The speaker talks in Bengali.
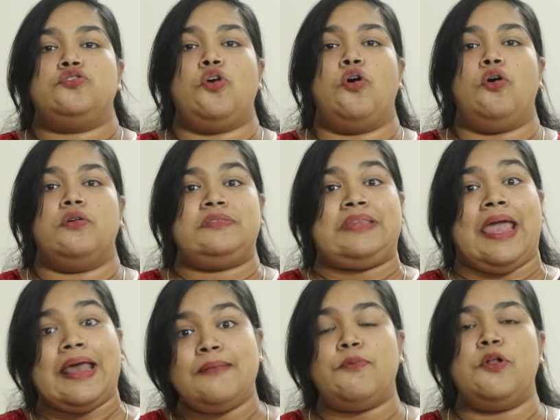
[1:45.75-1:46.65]
তো
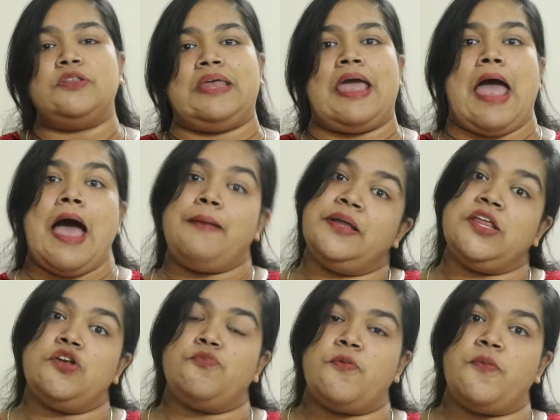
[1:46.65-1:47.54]
তেল বলতে
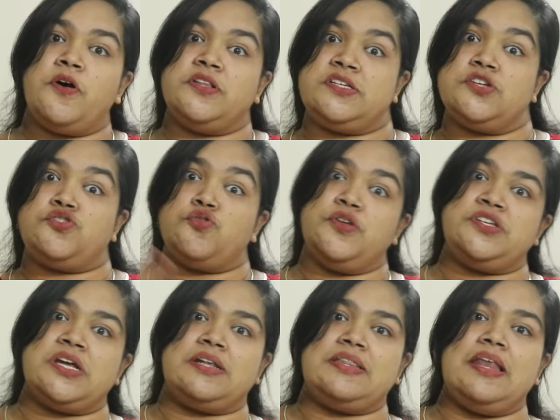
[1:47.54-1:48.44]
আমাদের উপমহাদেশে
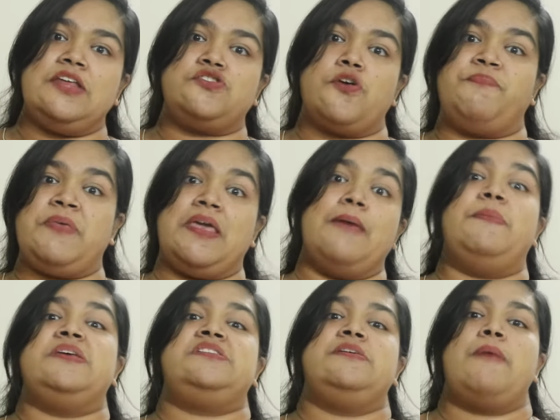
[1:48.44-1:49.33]
সরিষার তেলই সবথেকে
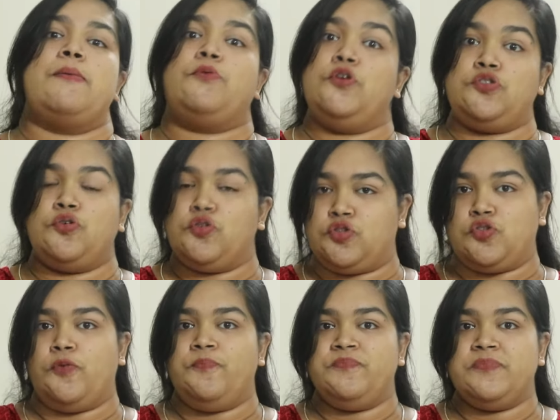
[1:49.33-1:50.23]
বেশি ব্যবহৃত হতো